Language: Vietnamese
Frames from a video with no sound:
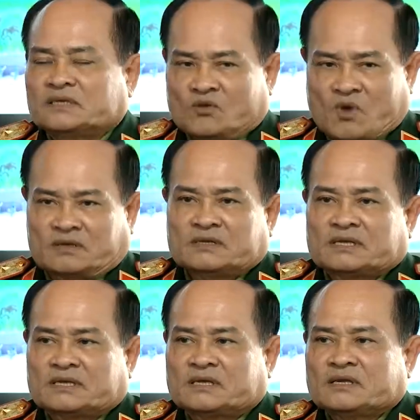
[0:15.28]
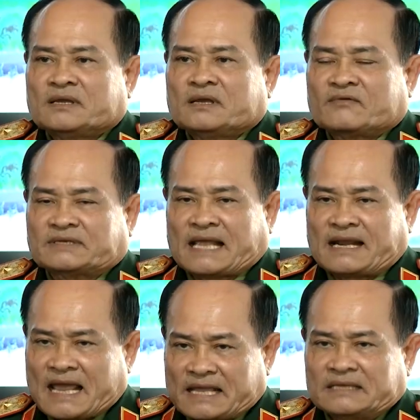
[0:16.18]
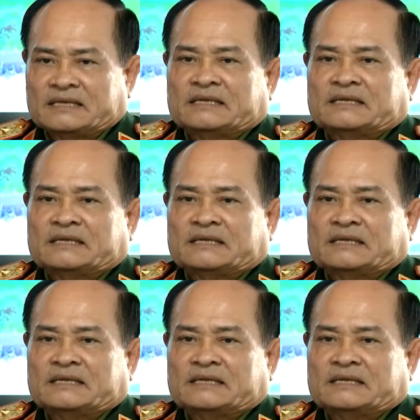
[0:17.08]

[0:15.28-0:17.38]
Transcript: cơ bản các đơn vị đã hoàn thành các tuyến tường